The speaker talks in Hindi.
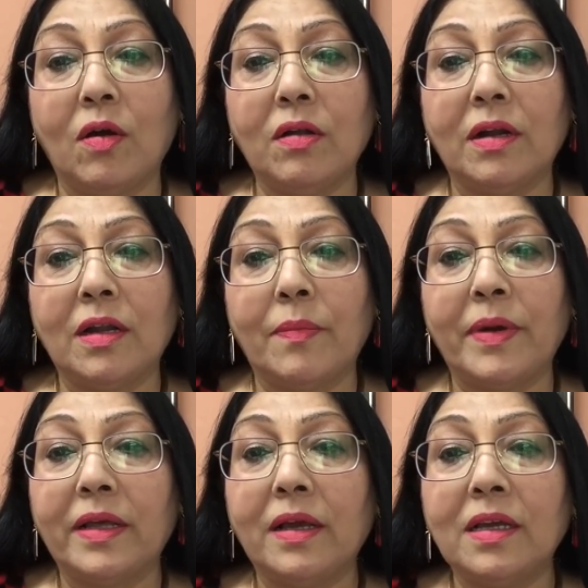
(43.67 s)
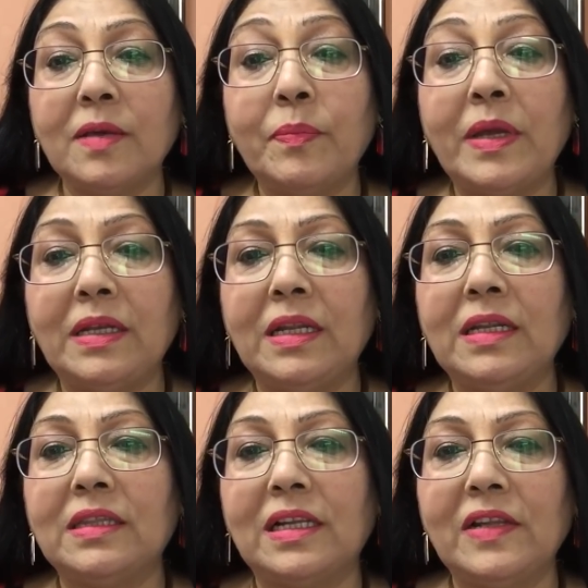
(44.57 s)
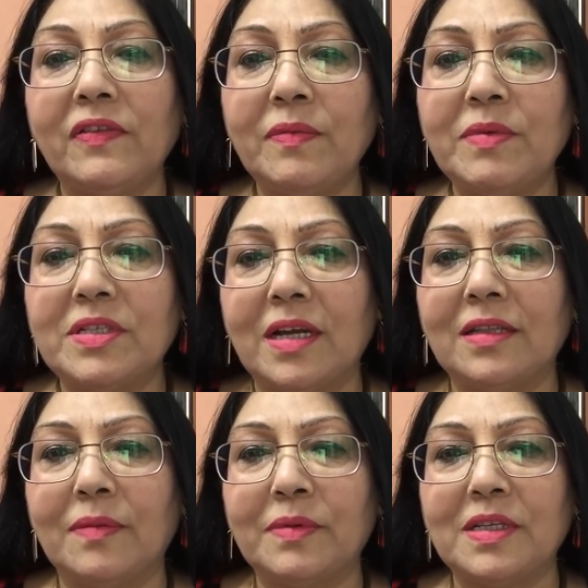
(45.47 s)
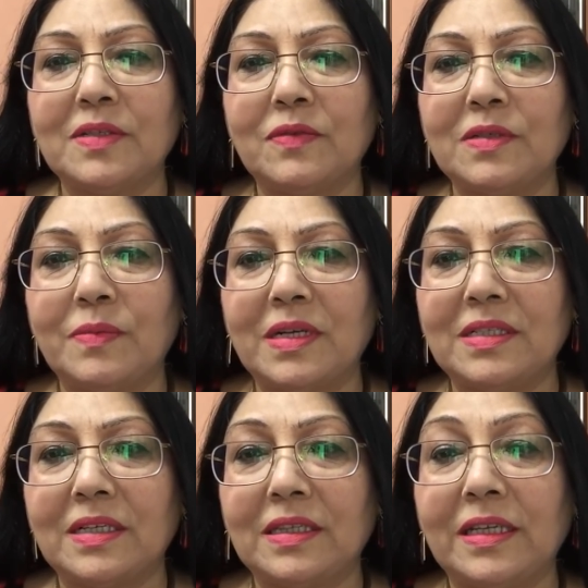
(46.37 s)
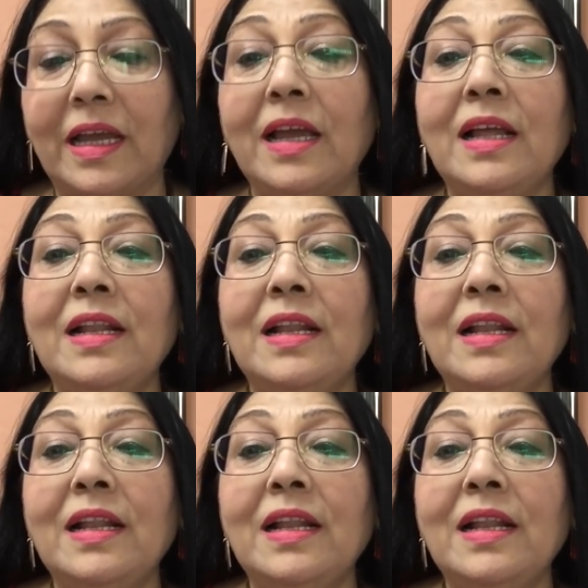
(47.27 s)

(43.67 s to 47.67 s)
और रखना पड़ेगा कि पेट की तकलीफ़ें भी शायद आपकी इस वर्ष बढ़ सकती हैं